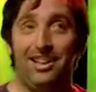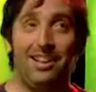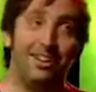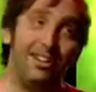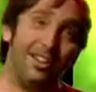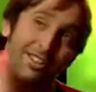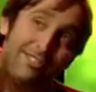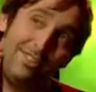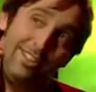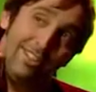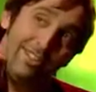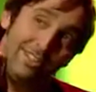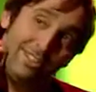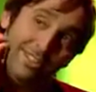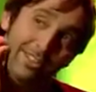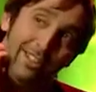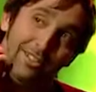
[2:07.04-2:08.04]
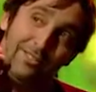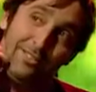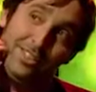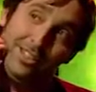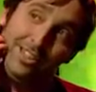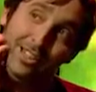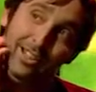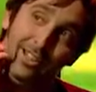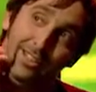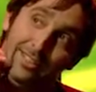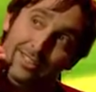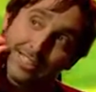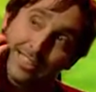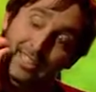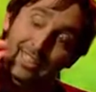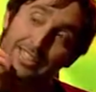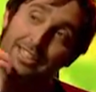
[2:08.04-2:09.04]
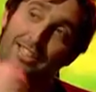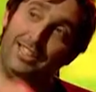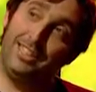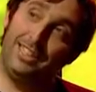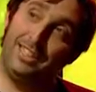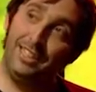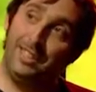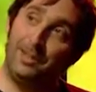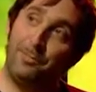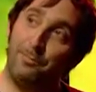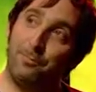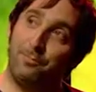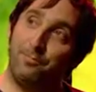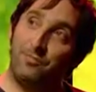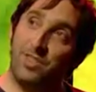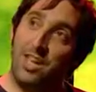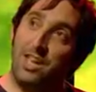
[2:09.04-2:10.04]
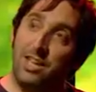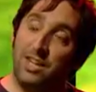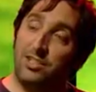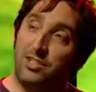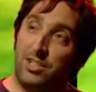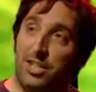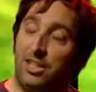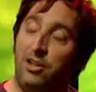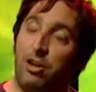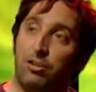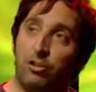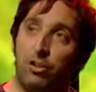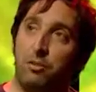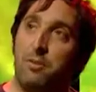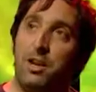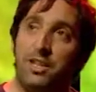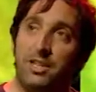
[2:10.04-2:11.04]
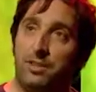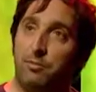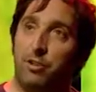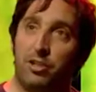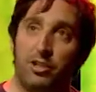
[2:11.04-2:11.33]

la, falta de ortografía. Este, sí, no, soy malísimo